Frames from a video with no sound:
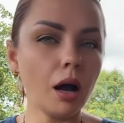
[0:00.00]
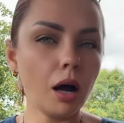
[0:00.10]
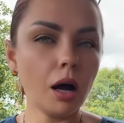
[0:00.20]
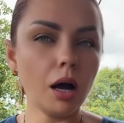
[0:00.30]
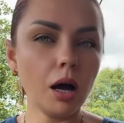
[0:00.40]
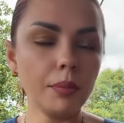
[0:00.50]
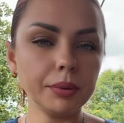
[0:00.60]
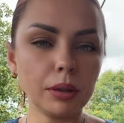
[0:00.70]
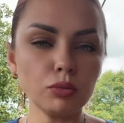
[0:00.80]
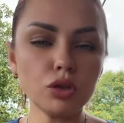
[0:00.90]
а,
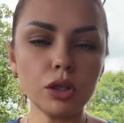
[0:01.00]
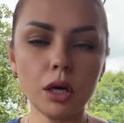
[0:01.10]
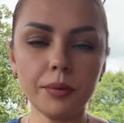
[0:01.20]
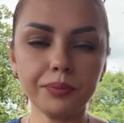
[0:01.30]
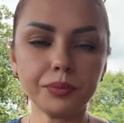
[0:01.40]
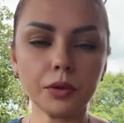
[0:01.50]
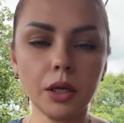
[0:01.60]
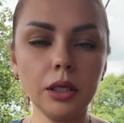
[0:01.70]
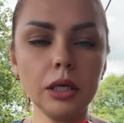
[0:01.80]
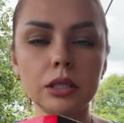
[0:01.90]
потому что
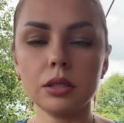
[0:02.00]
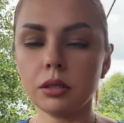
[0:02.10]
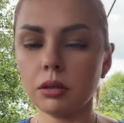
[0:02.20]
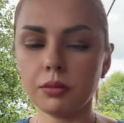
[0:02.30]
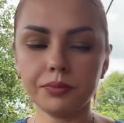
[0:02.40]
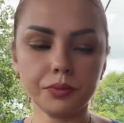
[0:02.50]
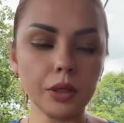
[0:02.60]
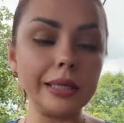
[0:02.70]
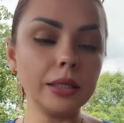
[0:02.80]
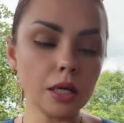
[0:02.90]
есть э,
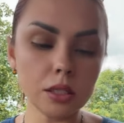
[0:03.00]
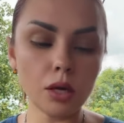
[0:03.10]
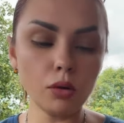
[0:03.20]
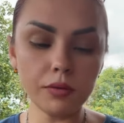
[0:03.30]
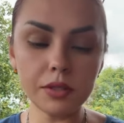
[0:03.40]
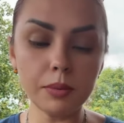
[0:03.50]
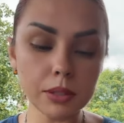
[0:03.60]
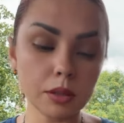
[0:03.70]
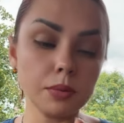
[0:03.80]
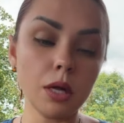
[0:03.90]
календарь здоровья в
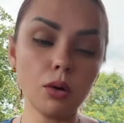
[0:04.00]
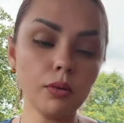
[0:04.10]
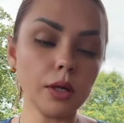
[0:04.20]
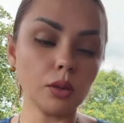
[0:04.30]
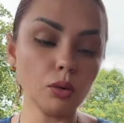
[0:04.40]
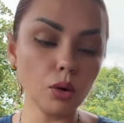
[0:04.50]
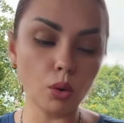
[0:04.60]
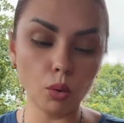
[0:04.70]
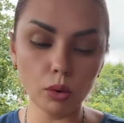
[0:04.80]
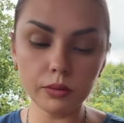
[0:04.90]
сибирском здоровье,
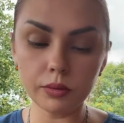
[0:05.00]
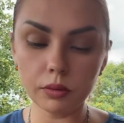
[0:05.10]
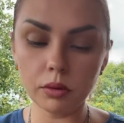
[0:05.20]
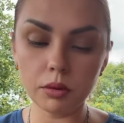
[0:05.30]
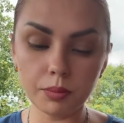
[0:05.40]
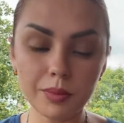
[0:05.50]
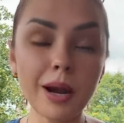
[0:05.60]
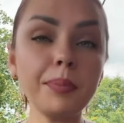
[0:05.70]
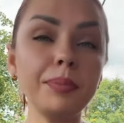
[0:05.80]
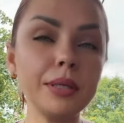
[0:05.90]
который он э,
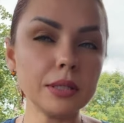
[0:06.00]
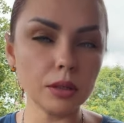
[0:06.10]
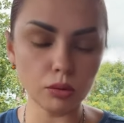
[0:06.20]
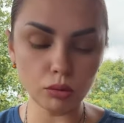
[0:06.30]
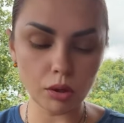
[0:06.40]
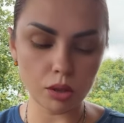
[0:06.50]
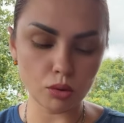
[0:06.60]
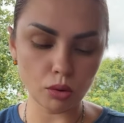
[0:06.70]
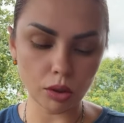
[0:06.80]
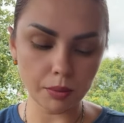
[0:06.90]
прописан
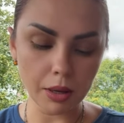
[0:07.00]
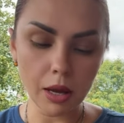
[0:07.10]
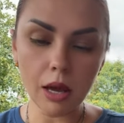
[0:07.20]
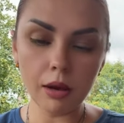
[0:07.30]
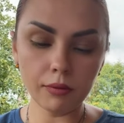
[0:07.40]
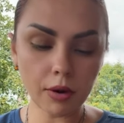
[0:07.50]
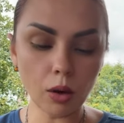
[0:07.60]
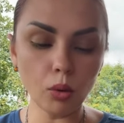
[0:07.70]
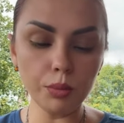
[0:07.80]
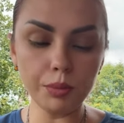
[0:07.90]
нутрициологами. В
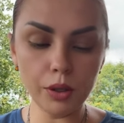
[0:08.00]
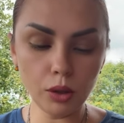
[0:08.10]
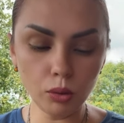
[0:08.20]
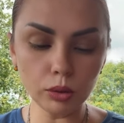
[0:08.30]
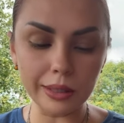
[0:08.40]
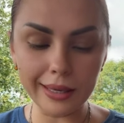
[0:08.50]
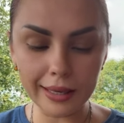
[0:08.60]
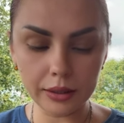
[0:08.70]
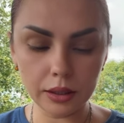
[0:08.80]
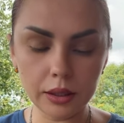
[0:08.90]
какой период
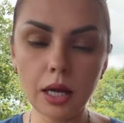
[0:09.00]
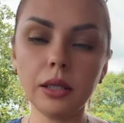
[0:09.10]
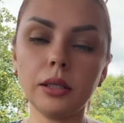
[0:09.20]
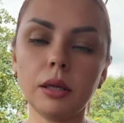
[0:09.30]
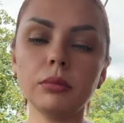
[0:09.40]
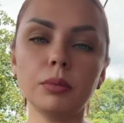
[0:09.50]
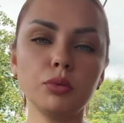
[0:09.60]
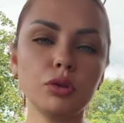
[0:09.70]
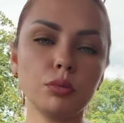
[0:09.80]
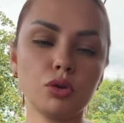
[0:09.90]
летний надо там,
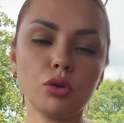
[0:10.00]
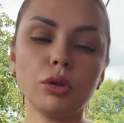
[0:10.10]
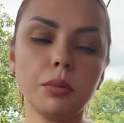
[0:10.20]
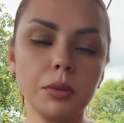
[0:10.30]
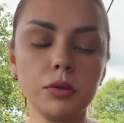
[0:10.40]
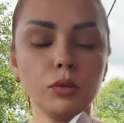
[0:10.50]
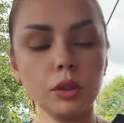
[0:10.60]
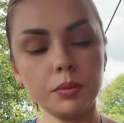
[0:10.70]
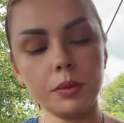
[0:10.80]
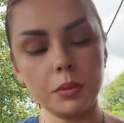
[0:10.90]
допустим, что-то пить.
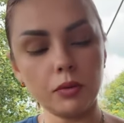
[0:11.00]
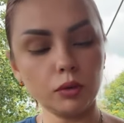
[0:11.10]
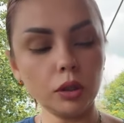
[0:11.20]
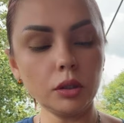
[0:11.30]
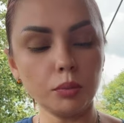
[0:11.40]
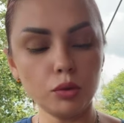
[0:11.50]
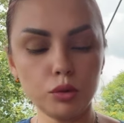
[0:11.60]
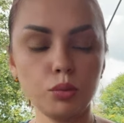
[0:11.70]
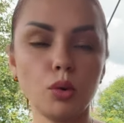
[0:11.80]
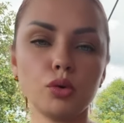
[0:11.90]
Вот, например, вот это
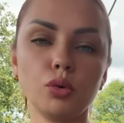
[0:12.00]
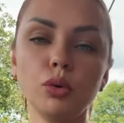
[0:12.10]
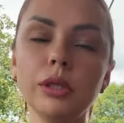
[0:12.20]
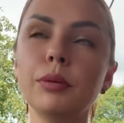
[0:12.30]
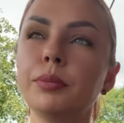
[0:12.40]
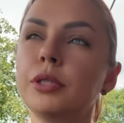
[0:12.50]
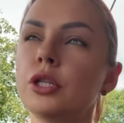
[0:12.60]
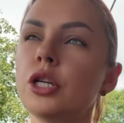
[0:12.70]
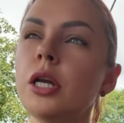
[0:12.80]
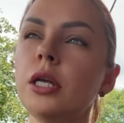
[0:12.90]
пульсбокс. Он для
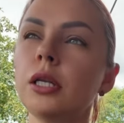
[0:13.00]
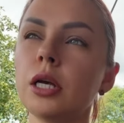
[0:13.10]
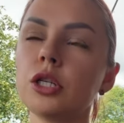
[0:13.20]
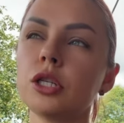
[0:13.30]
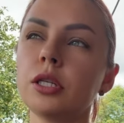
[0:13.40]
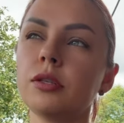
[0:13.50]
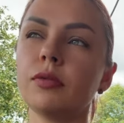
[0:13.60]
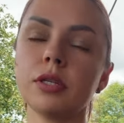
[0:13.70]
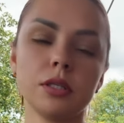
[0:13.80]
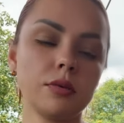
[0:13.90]
поддержания нашей с
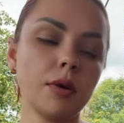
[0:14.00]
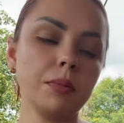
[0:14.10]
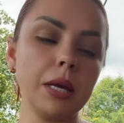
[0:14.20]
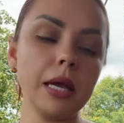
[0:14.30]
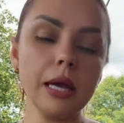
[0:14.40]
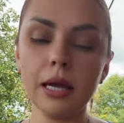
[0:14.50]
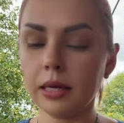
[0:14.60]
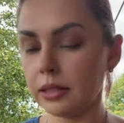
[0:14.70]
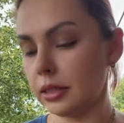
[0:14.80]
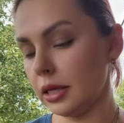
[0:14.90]
э, вами
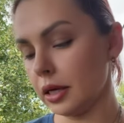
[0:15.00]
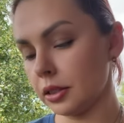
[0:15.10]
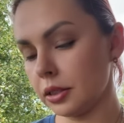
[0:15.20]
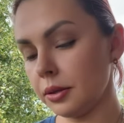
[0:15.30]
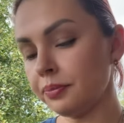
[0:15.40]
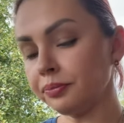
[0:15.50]
сердца.